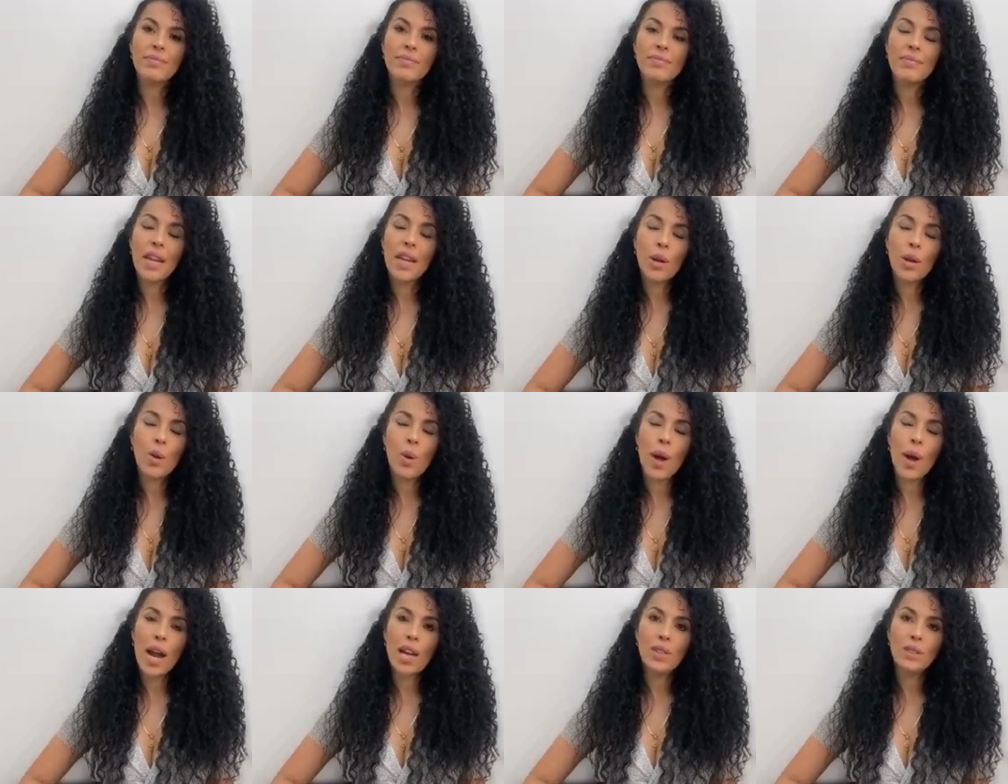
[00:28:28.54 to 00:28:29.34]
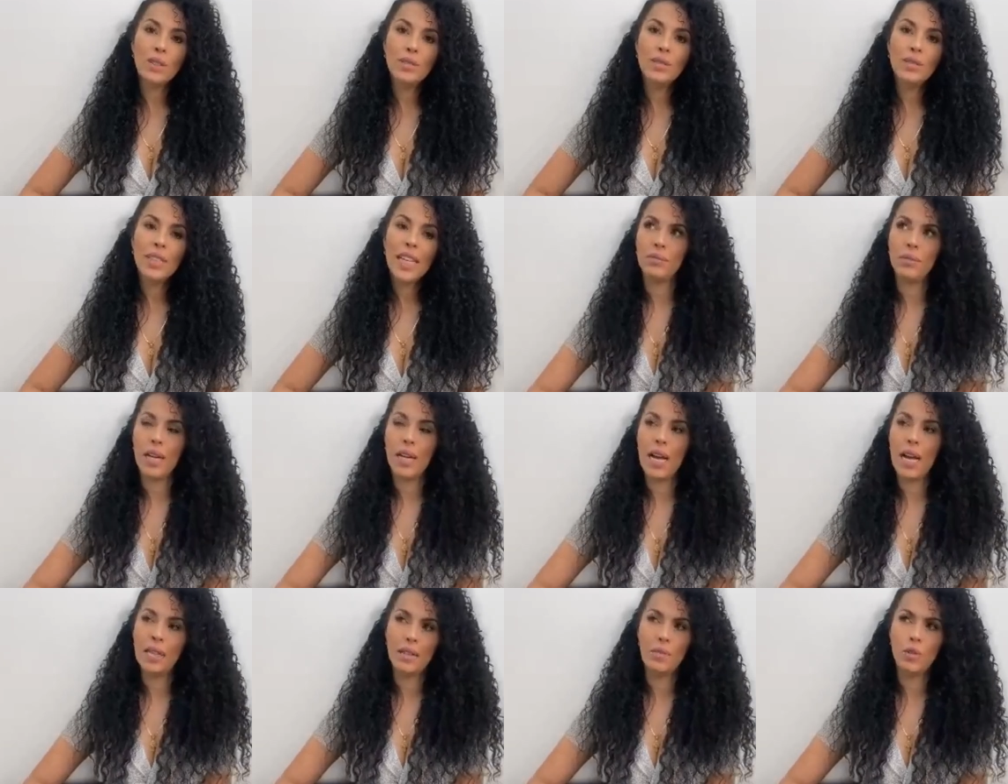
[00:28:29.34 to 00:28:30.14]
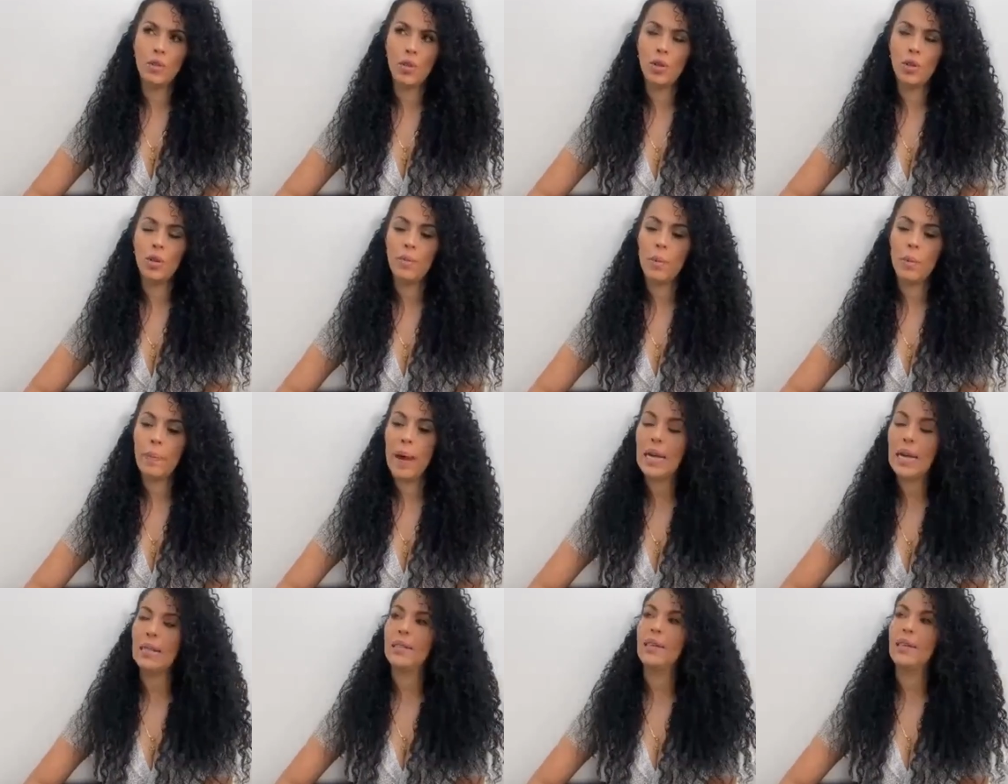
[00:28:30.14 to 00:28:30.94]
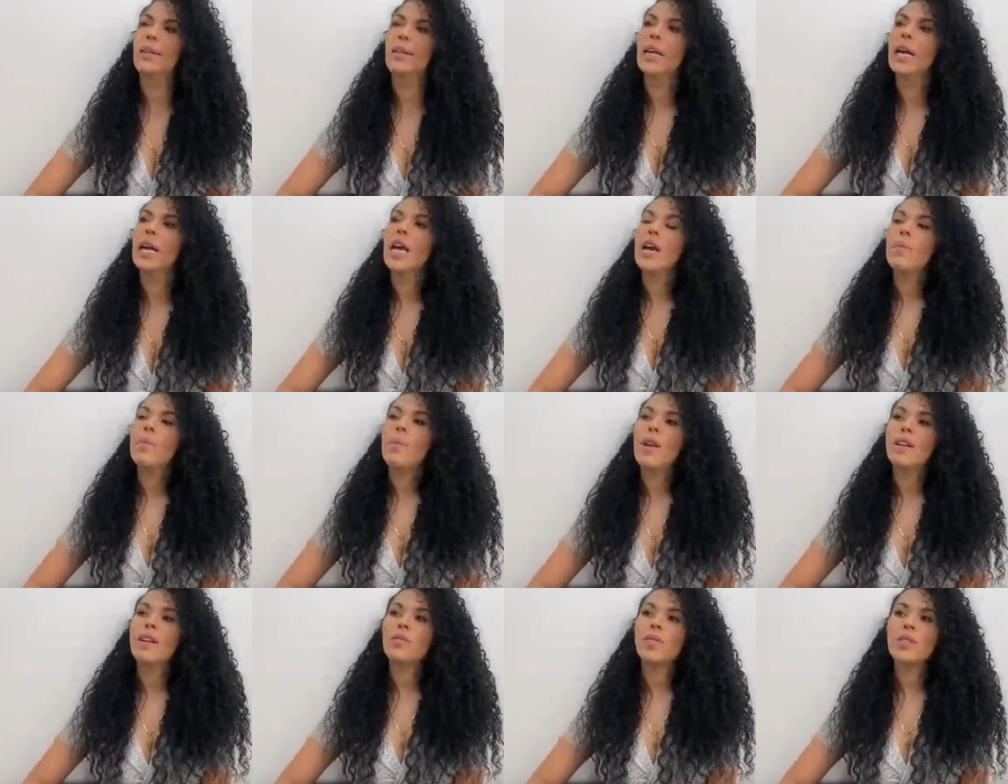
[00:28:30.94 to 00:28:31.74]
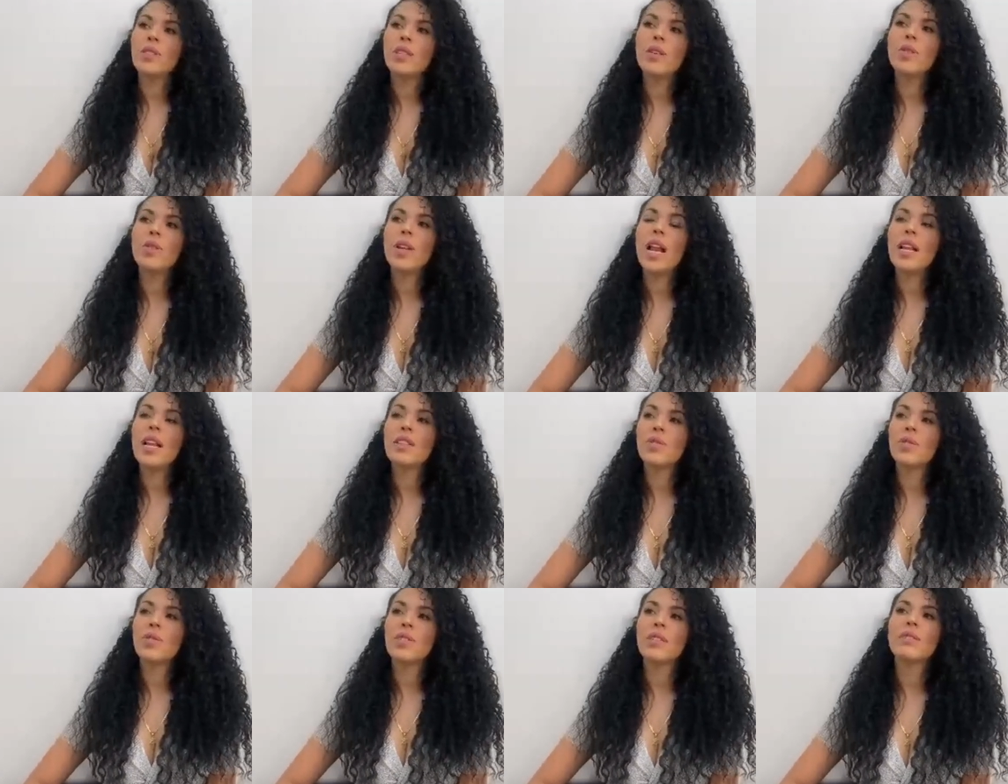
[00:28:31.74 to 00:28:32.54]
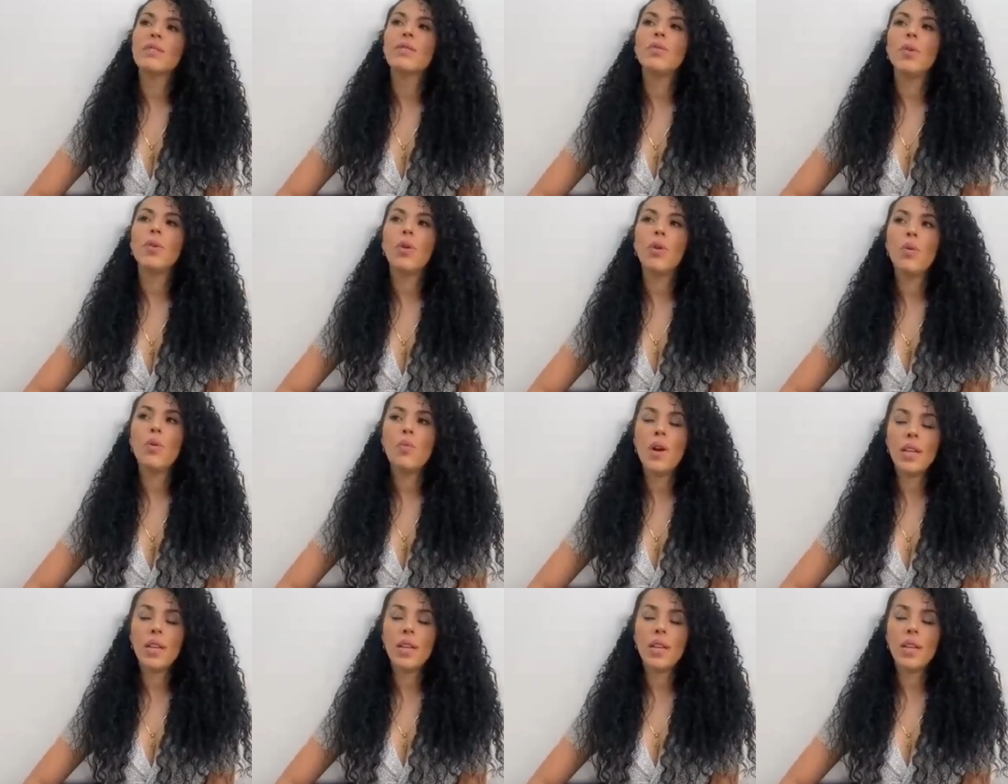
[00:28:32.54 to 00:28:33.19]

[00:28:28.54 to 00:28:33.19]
Me robaron hace mucho no me pasa, pero eso ha sido una de las cosas que uno como